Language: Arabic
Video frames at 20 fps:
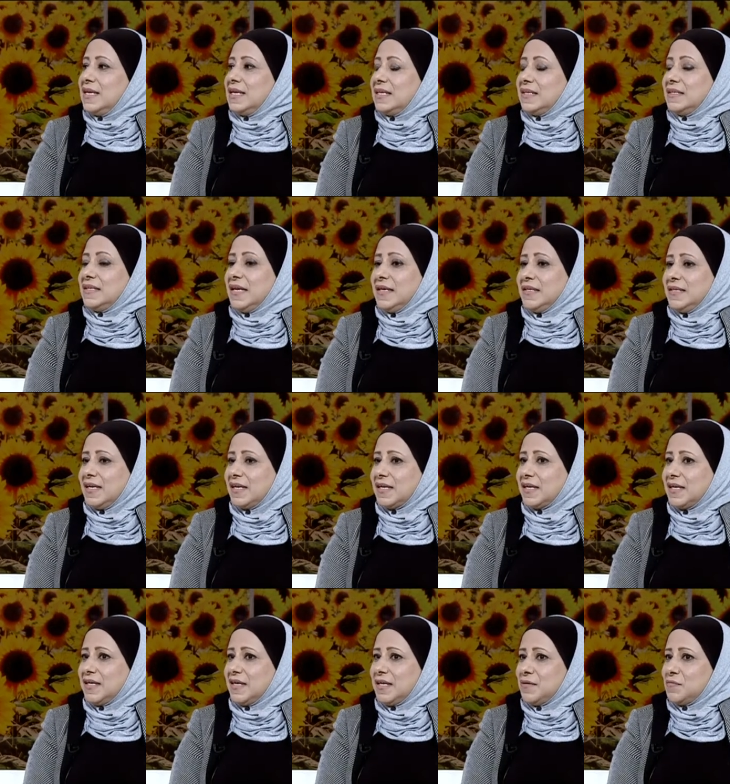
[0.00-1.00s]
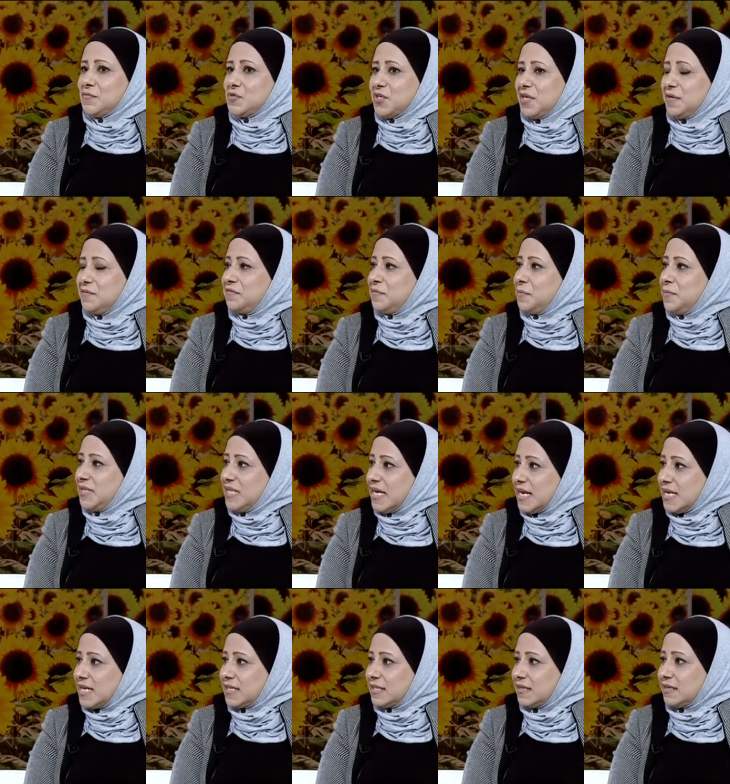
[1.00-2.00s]
دعني أخي مشحن في
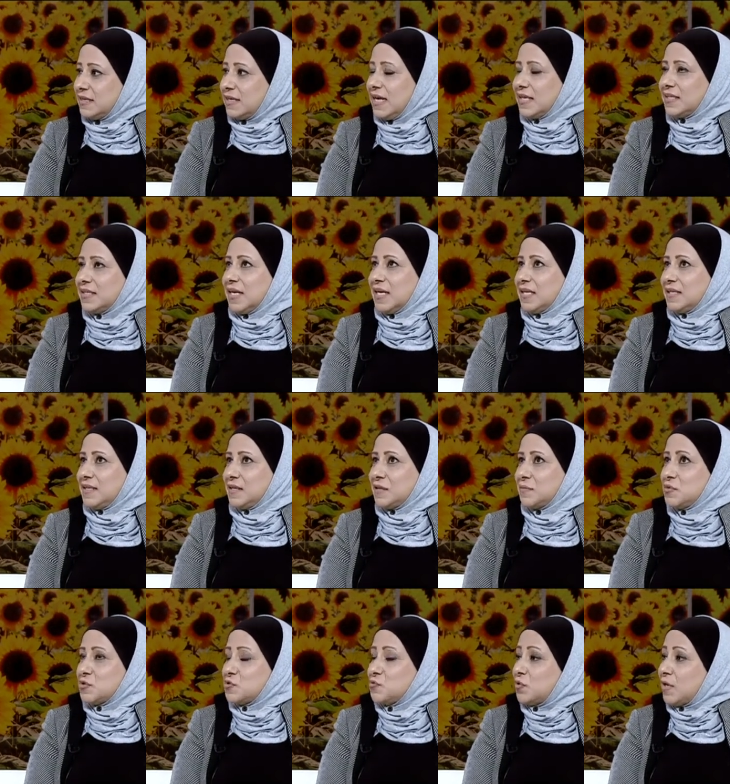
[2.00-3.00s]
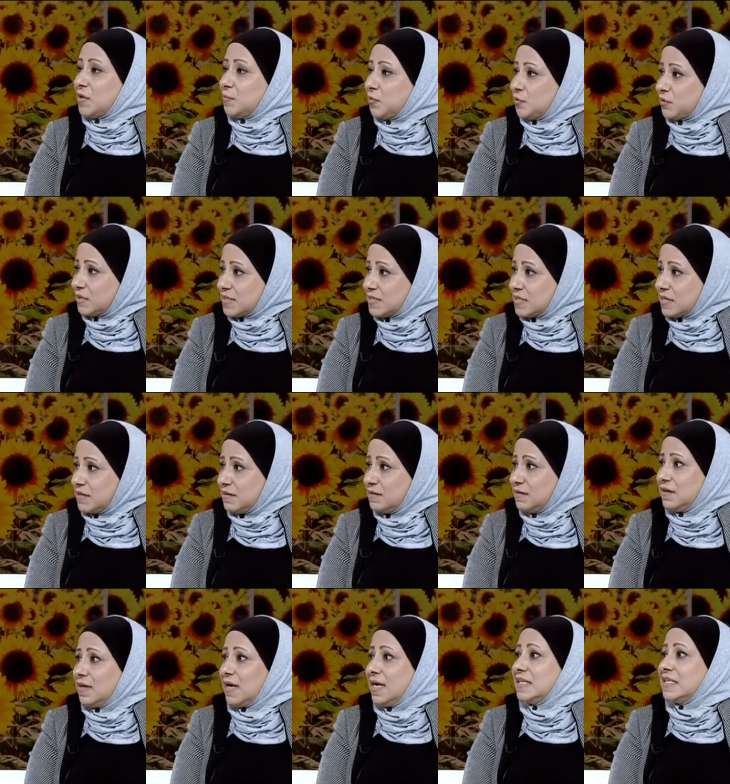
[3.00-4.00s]
بداية أتحدث بصورة مختصرة
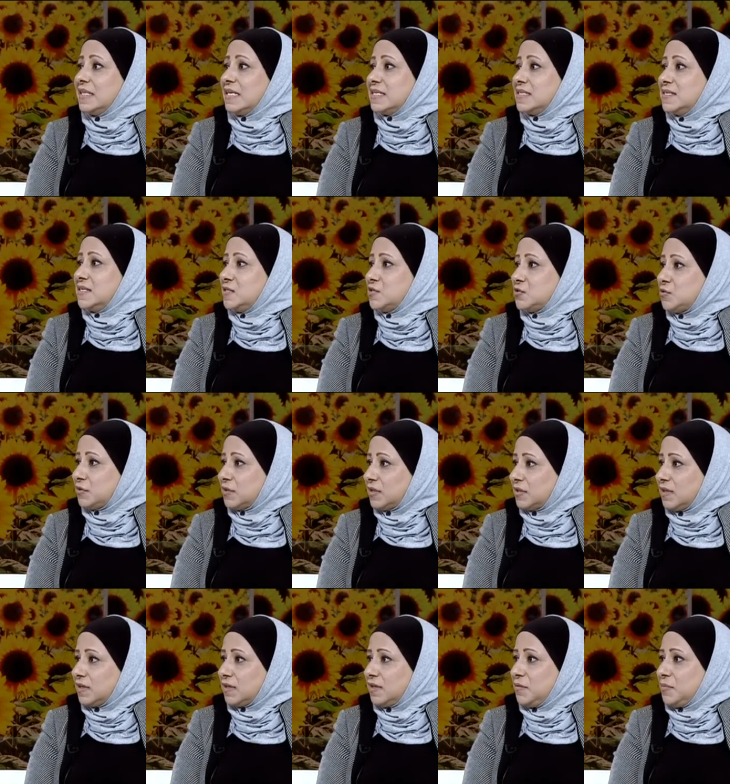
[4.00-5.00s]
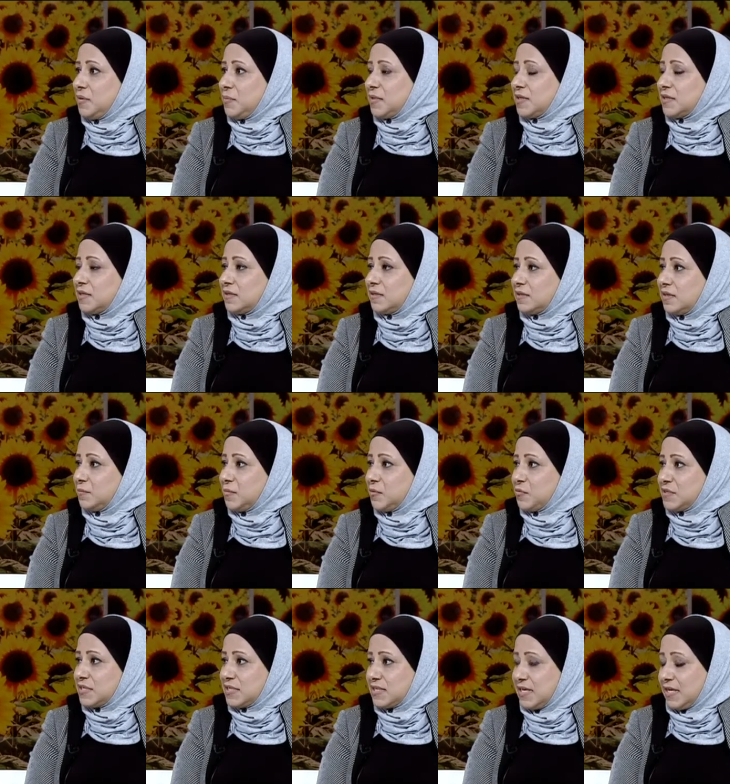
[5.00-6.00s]
عن تأسيس سلطة إقليم البتراء التنموي
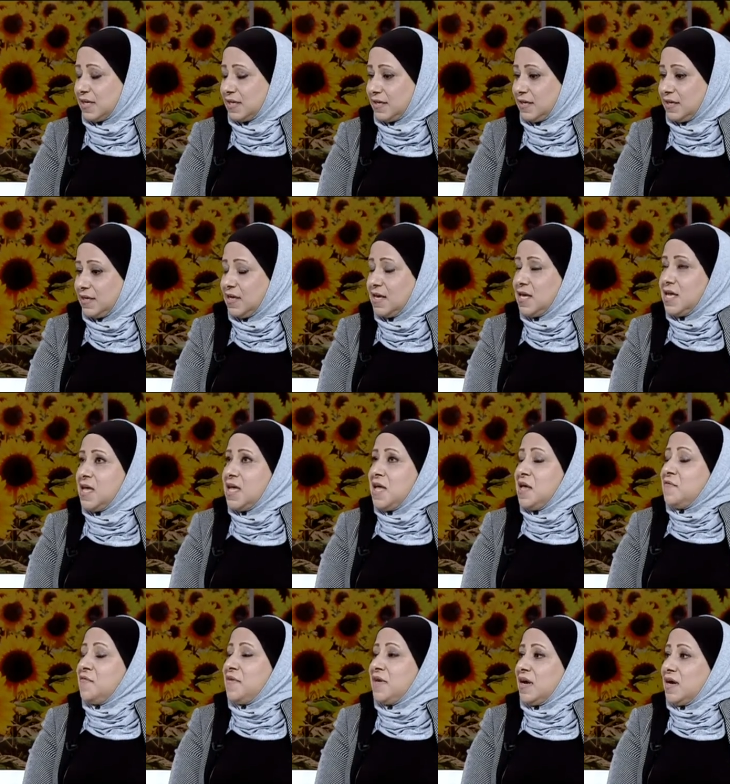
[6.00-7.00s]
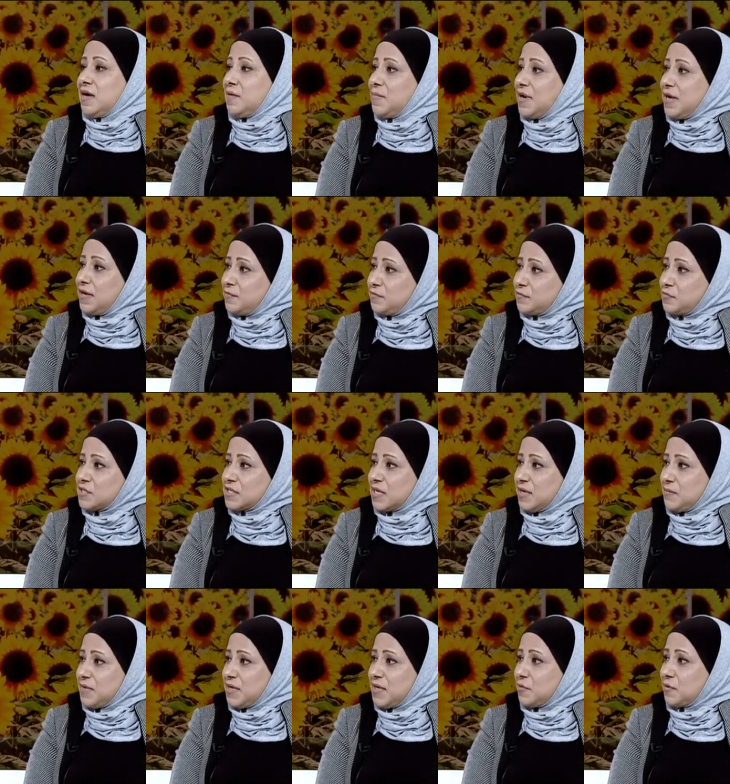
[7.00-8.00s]
السياحي في عام
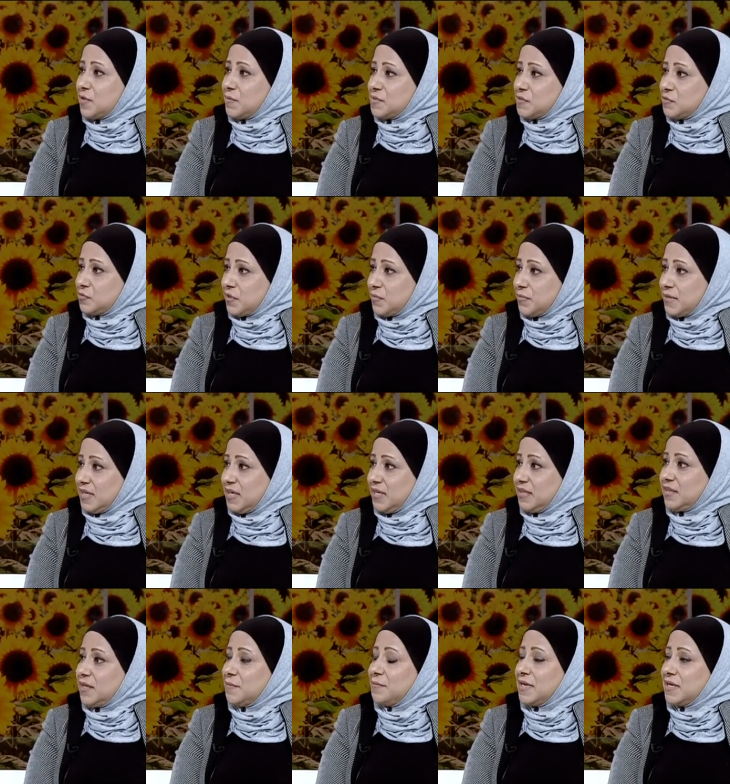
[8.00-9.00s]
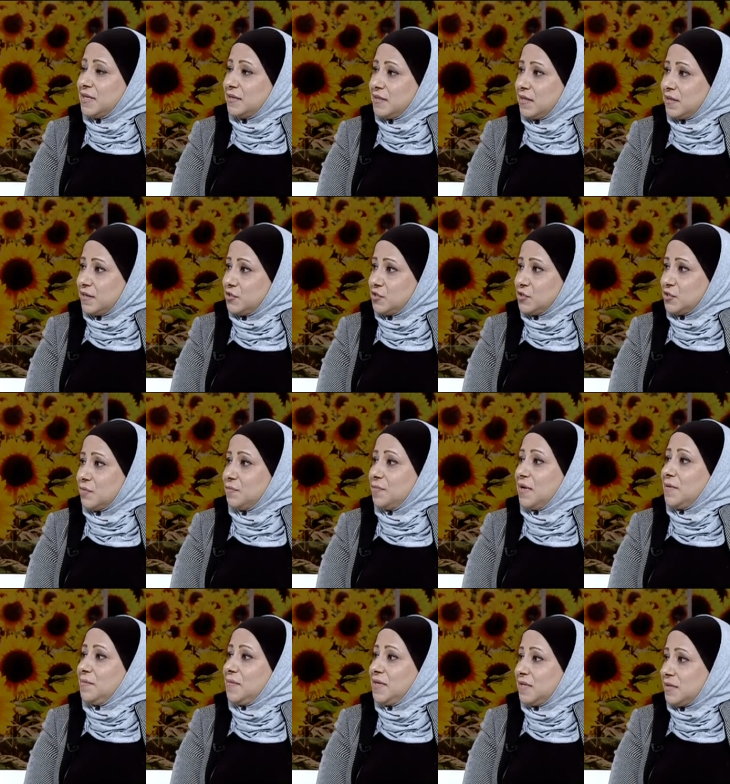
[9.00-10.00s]
1985 تم إدراج
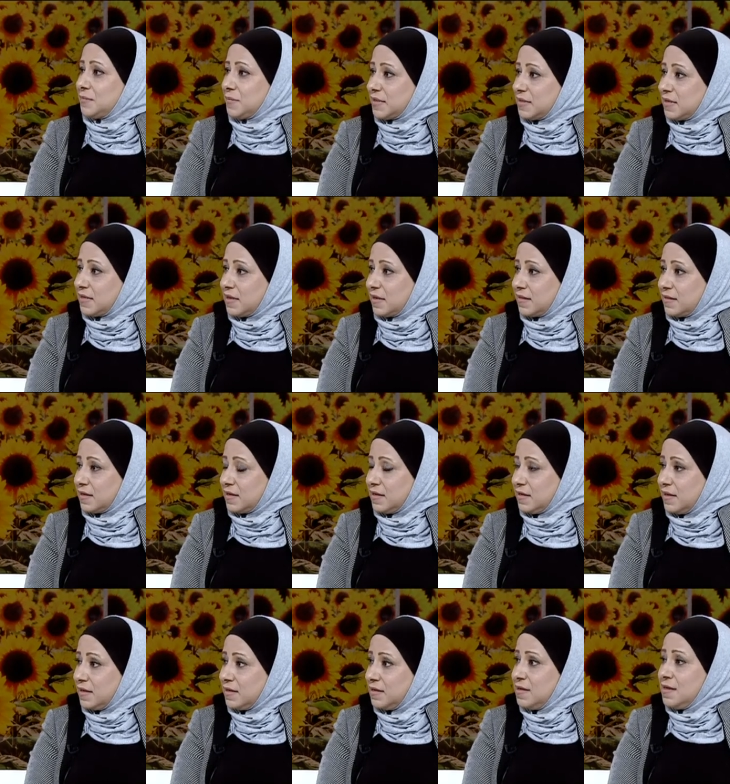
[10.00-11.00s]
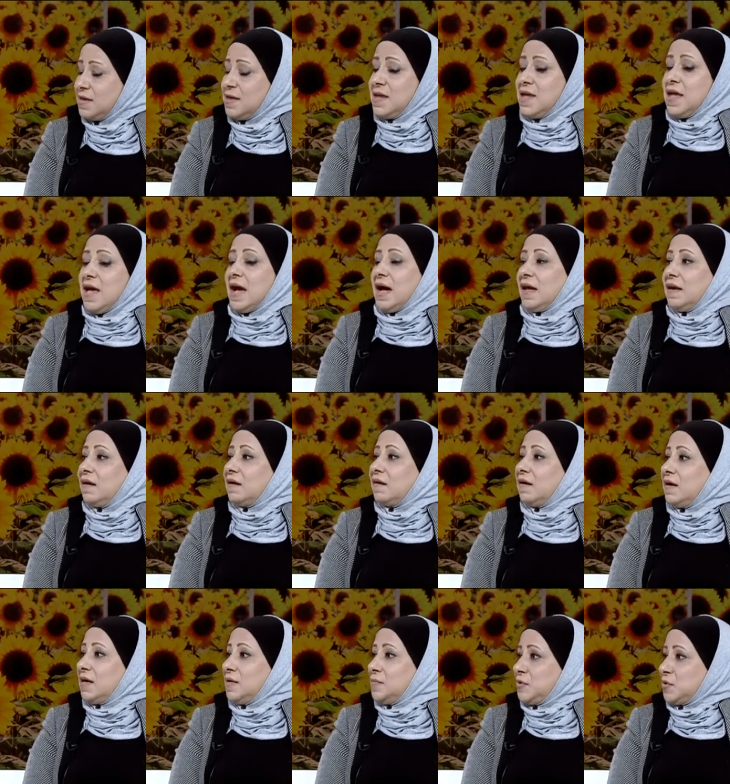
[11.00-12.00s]
محمية البتراء الأثرية على
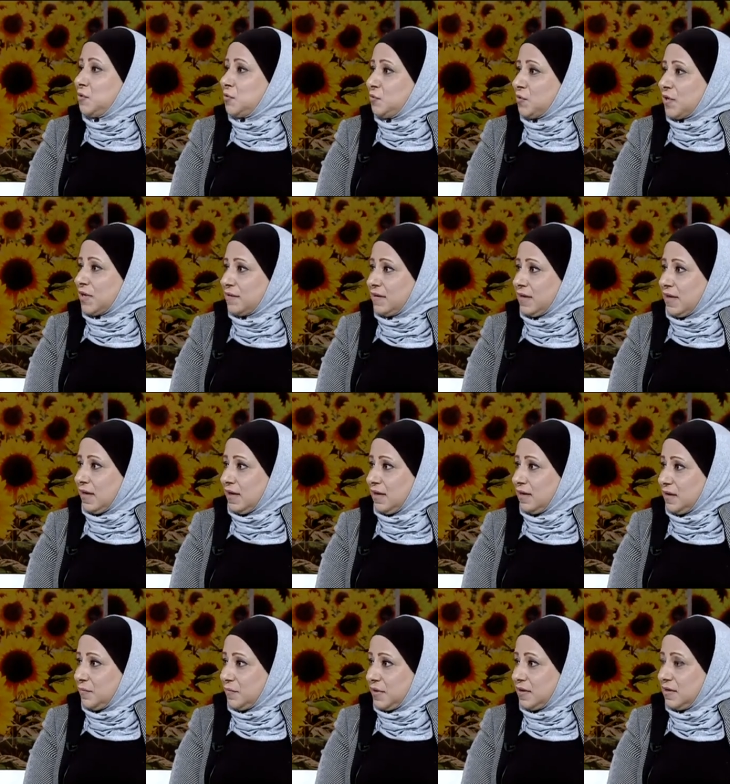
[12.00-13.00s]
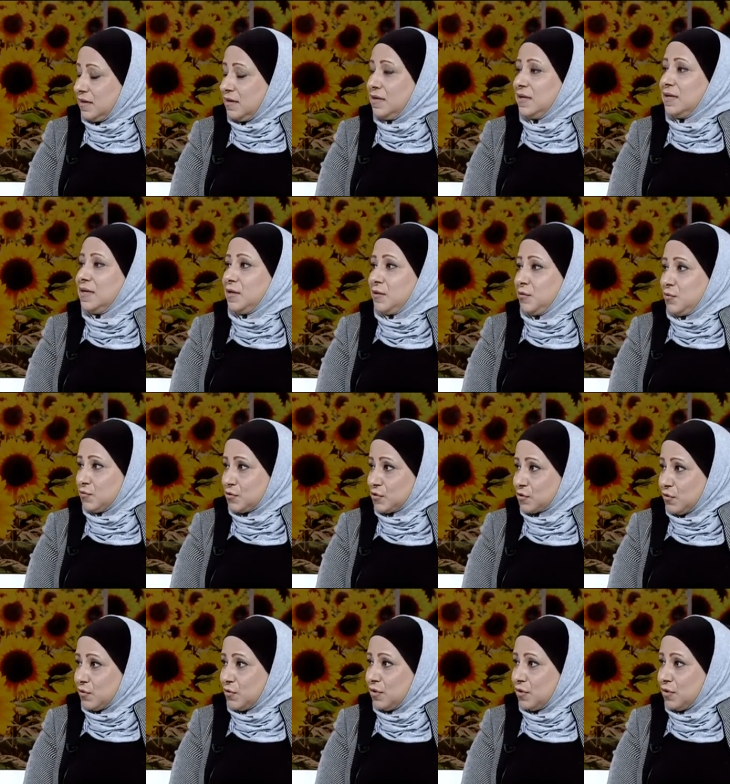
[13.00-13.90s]
قائمة التراث العالمي لليونسكو